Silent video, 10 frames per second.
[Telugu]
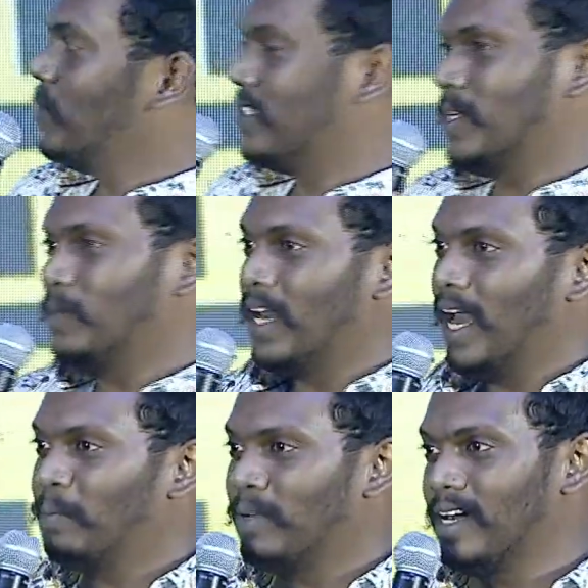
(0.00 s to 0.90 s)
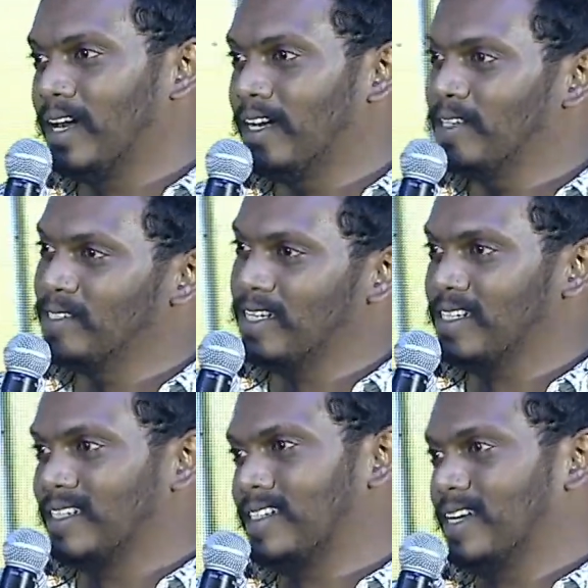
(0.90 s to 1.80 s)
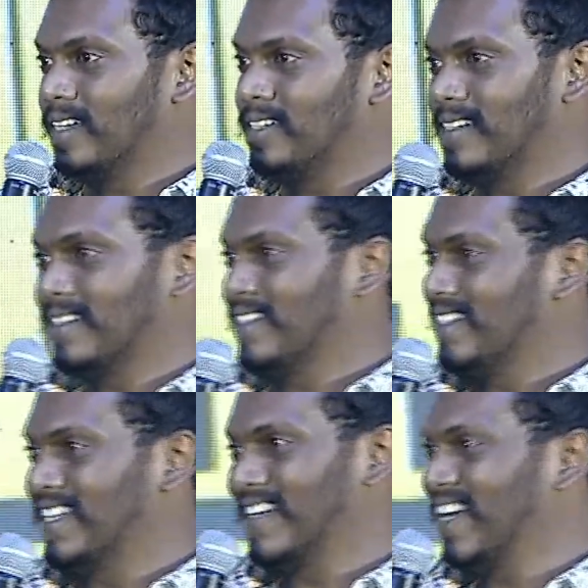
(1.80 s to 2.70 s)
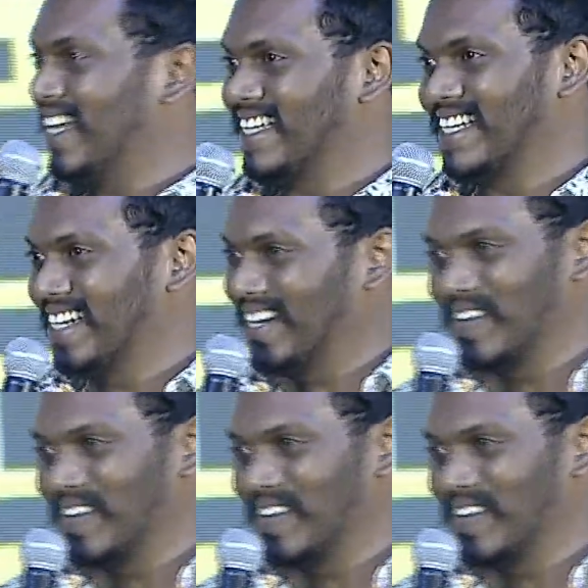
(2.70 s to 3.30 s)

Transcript: మూడు సినిమాలు హ్యాపీగా కంటిన్యూ చేసేది సార్ అసలు తిరగలేదు దీనికి ఈ